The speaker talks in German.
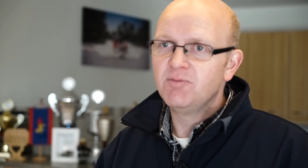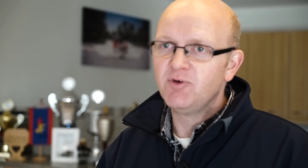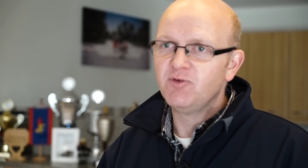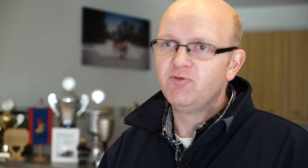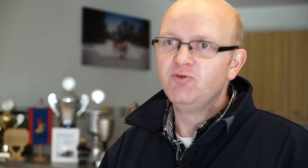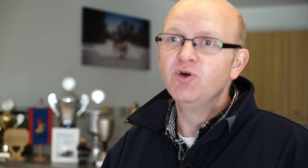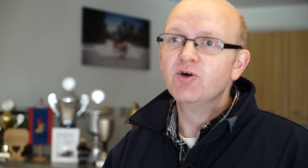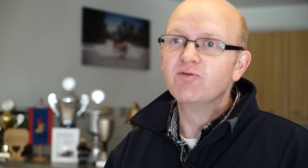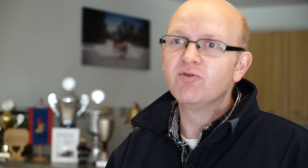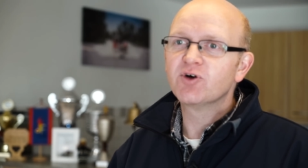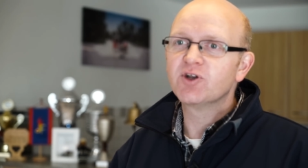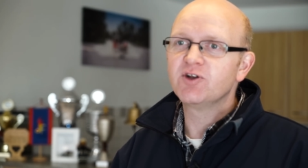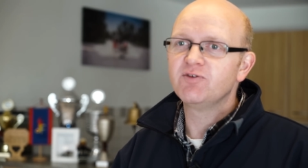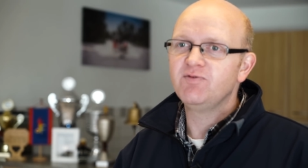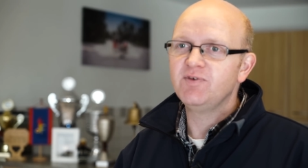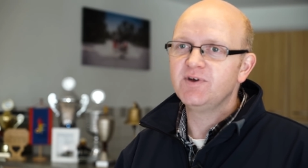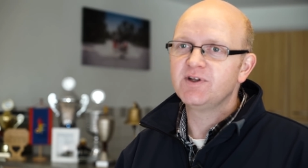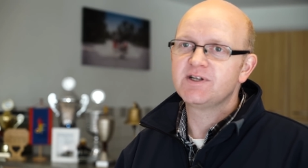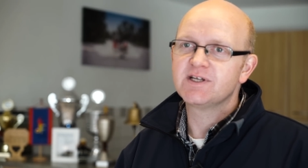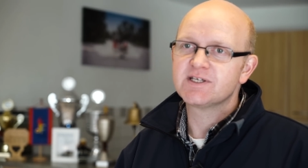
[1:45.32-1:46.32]

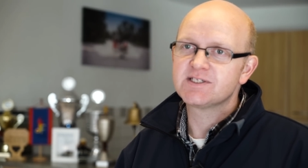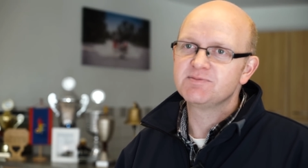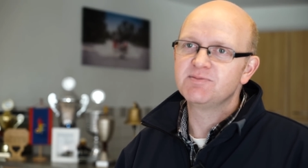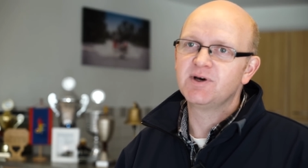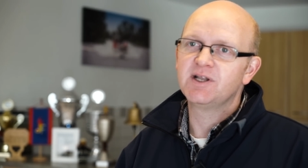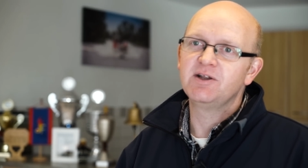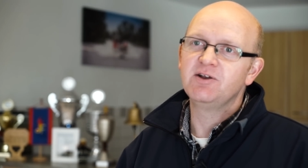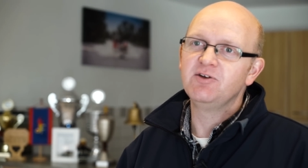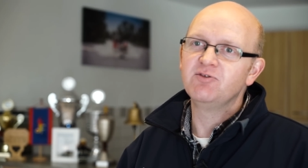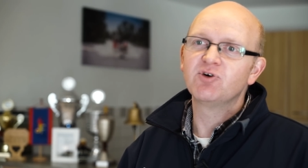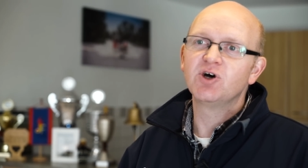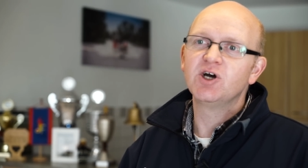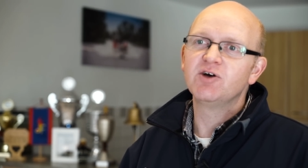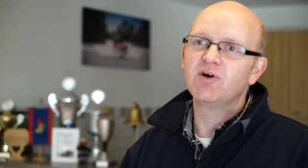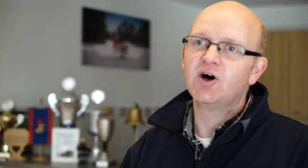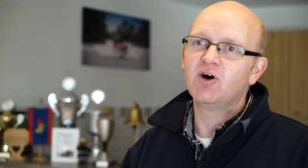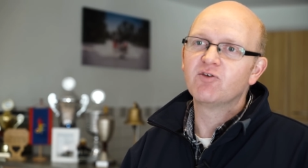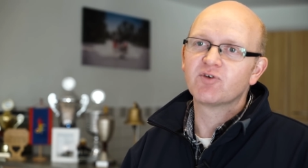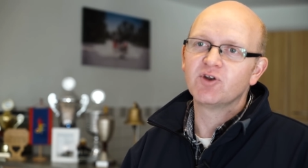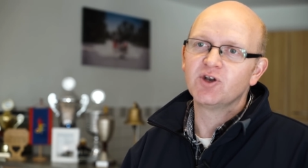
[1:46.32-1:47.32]
befürwortet wird, dass man in die
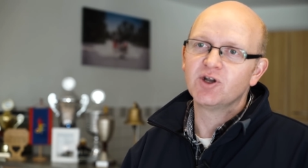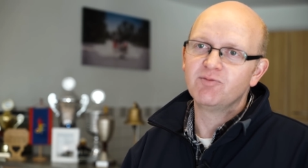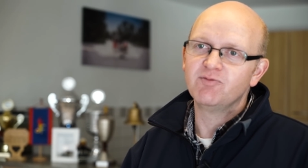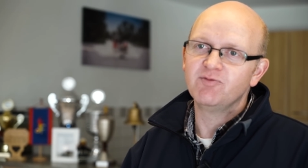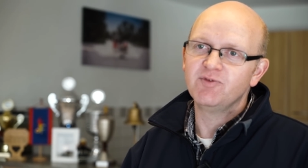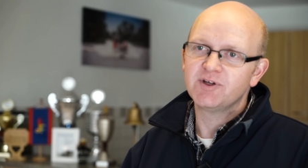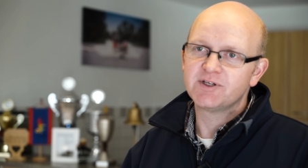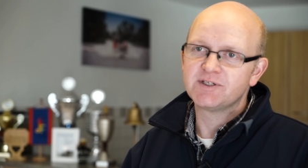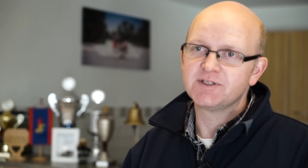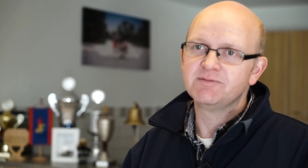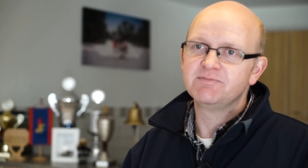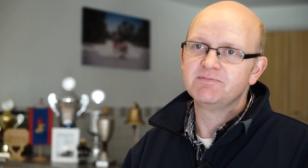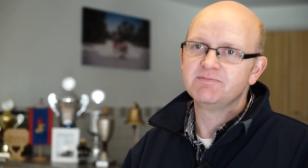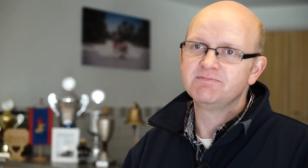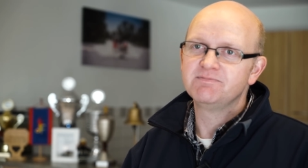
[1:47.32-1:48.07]
Feuerwehr aufgenommen wird.